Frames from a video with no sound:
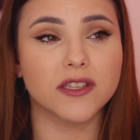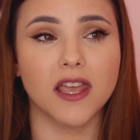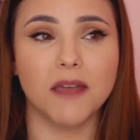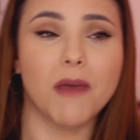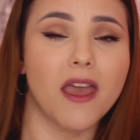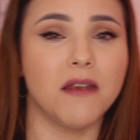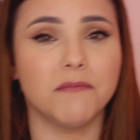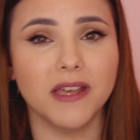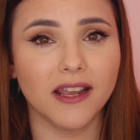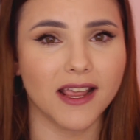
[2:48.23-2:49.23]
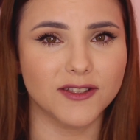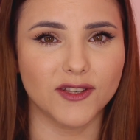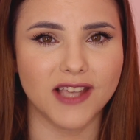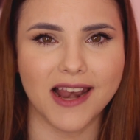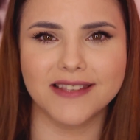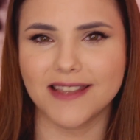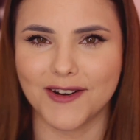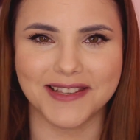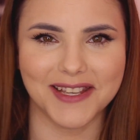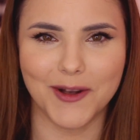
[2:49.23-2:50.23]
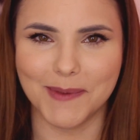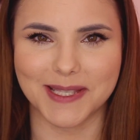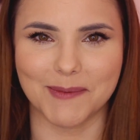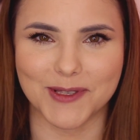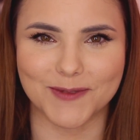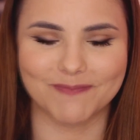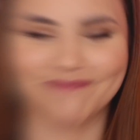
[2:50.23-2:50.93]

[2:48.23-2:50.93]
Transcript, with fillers: seguime en mis redes sociales y ahora sí comenzamos.